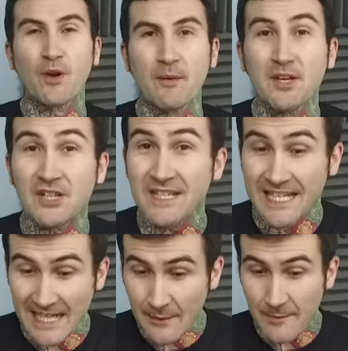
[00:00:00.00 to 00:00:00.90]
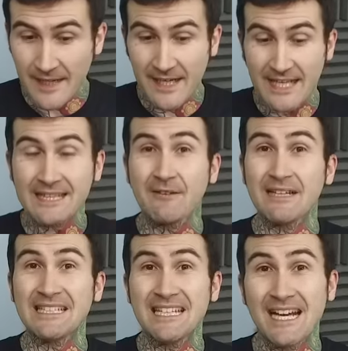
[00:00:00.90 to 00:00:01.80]
Bueno amigos, si quieres ver esta
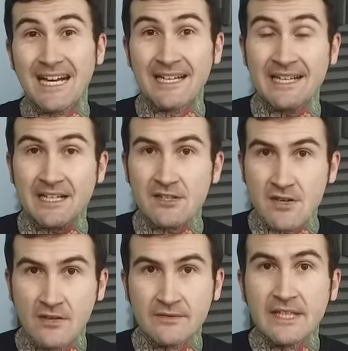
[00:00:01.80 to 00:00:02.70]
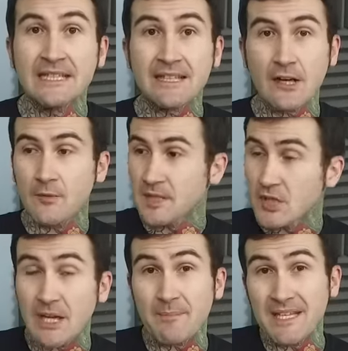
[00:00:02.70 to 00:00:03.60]
batería en acción, te
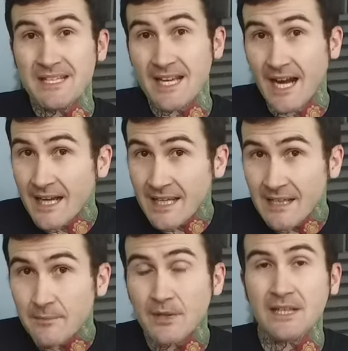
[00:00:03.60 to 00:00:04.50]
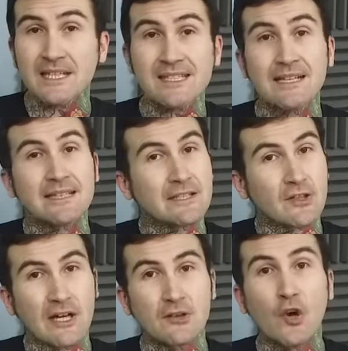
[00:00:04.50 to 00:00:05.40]
recomiendo que pinches aquí porque
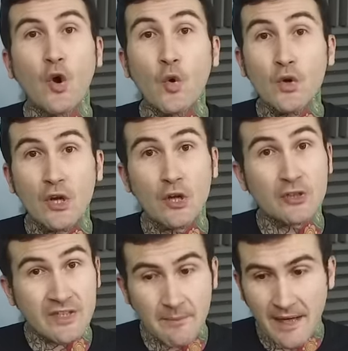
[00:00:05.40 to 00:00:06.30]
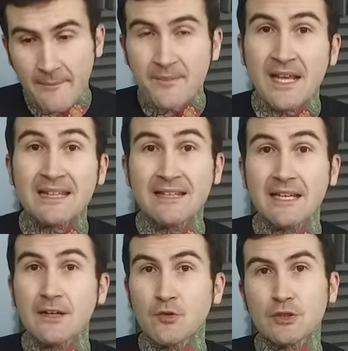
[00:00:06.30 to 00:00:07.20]
saldré tocando uno de los temas
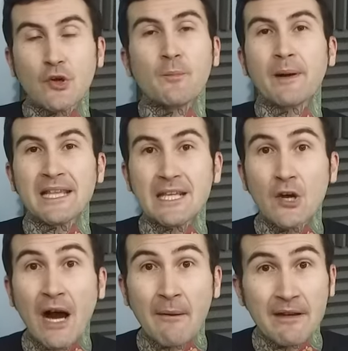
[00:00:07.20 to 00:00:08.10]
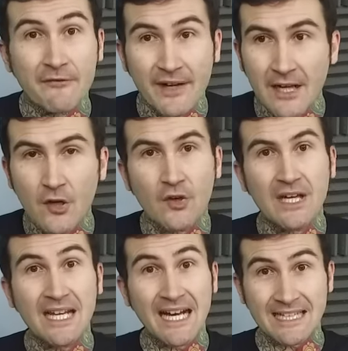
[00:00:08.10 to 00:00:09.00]
de nuestro compañero Abel
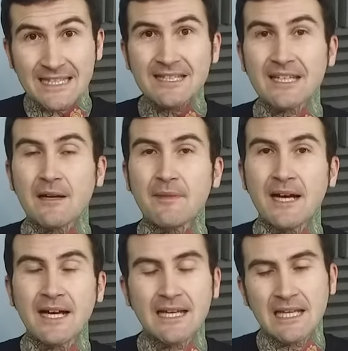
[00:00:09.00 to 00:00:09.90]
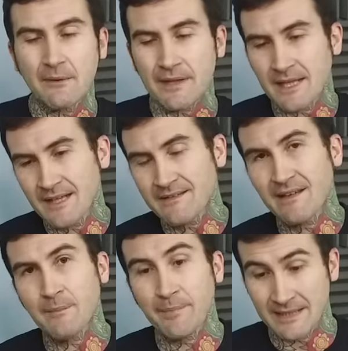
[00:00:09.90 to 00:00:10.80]
Franco. Él es artista Yamaha y la verdad que
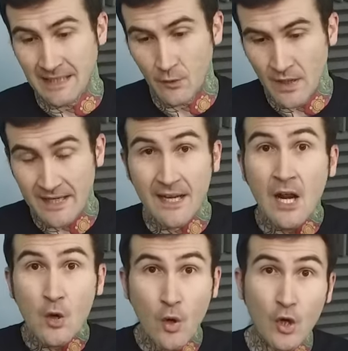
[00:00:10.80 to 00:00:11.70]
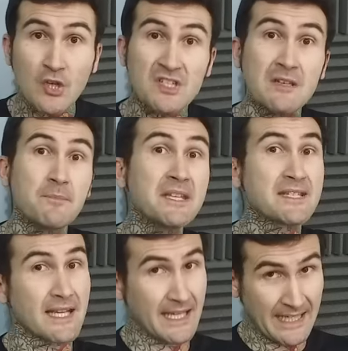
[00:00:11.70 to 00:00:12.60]
es espectacular. Luego, si
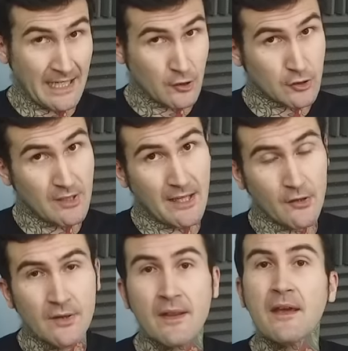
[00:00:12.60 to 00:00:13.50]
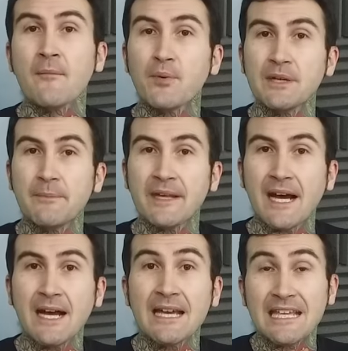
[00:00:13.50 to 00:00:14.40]
pinchas en el otro lado, pues
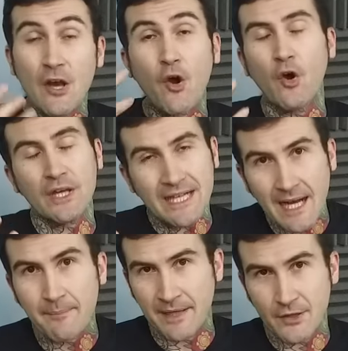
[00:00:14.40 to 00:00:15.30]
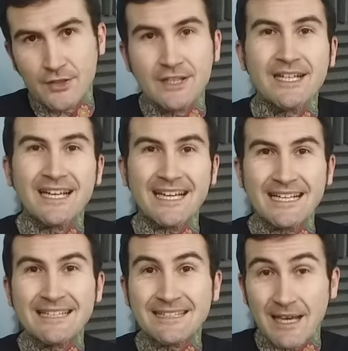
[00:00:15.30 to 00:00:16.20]
verás y oirás, perdón,
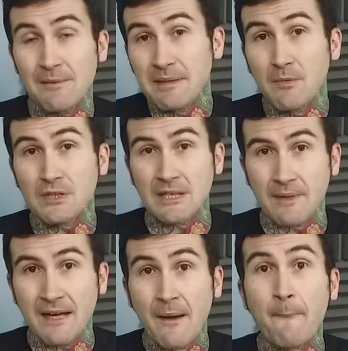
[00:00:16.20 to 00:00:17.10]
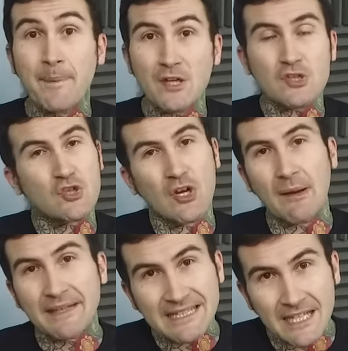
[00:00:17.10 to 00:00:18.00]
el, el mismo tema, pero
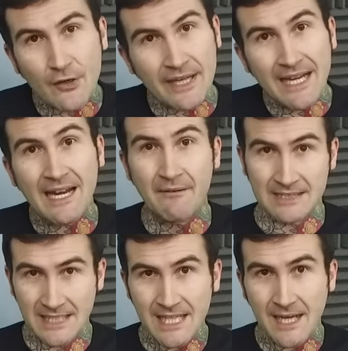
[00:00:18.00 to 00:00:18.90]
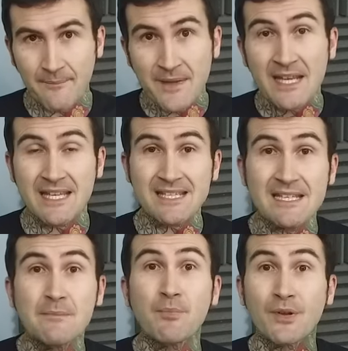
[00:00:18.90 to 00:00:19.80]
solamente lo que es la batería y
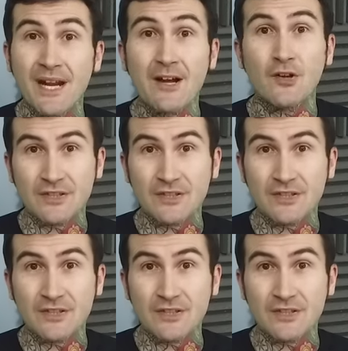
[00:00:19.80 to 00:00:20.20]
así podrás